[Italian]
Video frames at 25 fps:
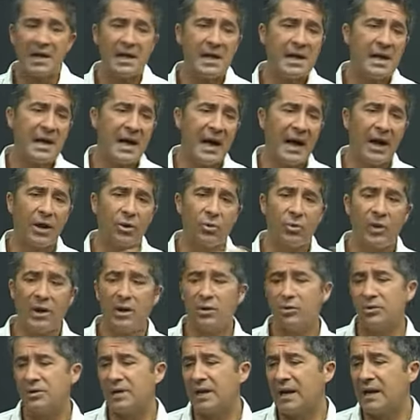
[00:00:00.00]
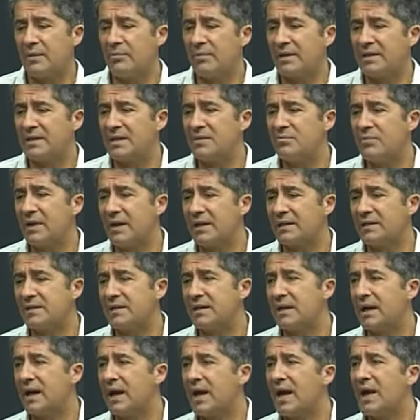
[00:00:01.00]
a quello della
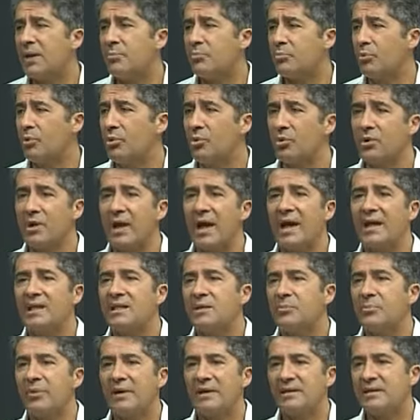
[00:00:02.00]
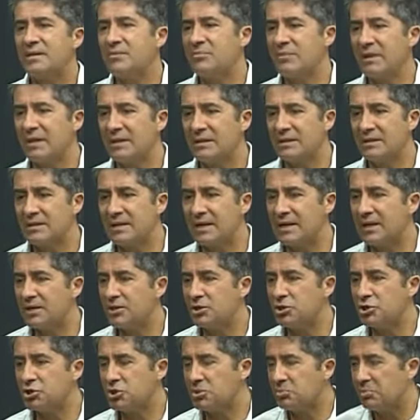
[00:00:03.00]
matematica e poi ai dipartimenti delle
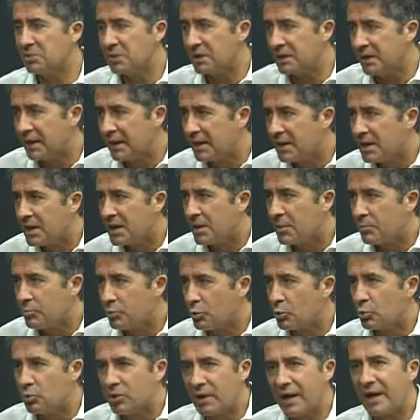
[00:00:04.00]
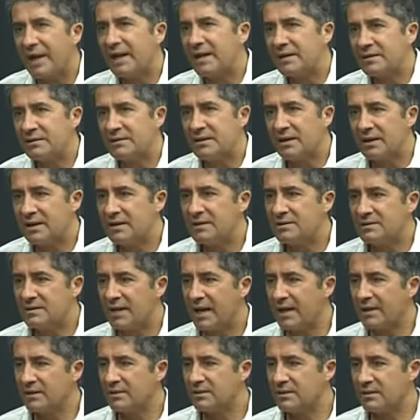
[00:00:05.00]
discipline più
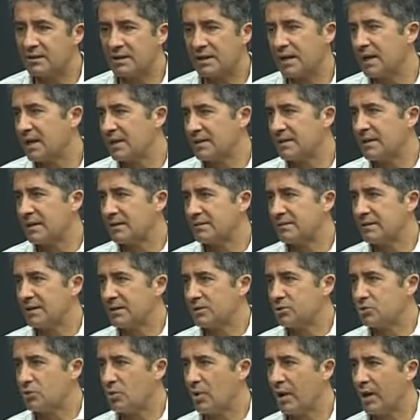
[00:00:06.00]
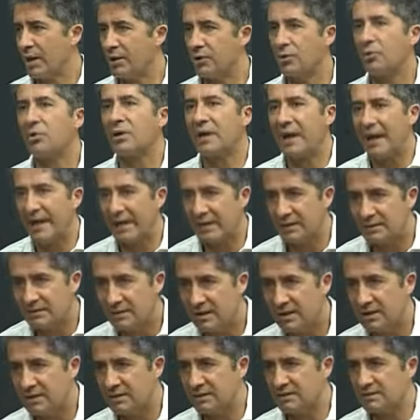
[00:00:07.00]
caratterizzanti che dal terzo anno
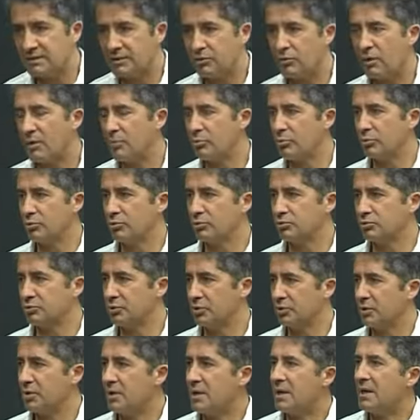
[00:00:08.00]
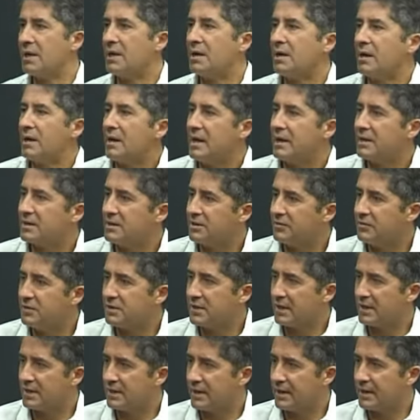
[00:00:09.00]
caratterizzano appunto le
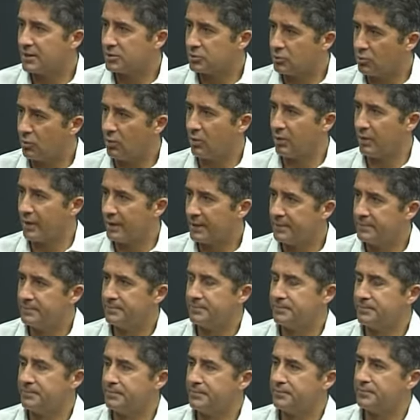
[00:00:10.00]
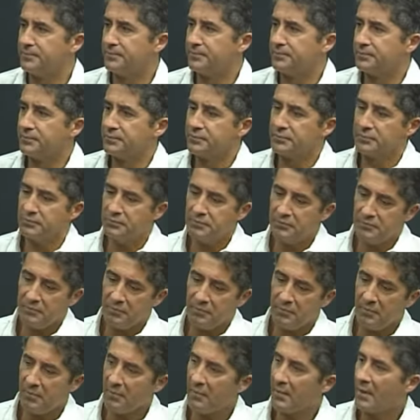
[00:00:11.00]
attività della scuola. Quindi
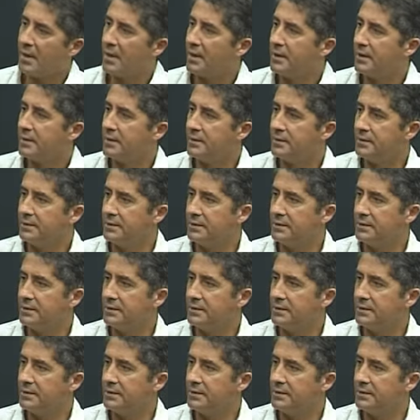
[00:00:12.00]
eh, la vostra è una scuola che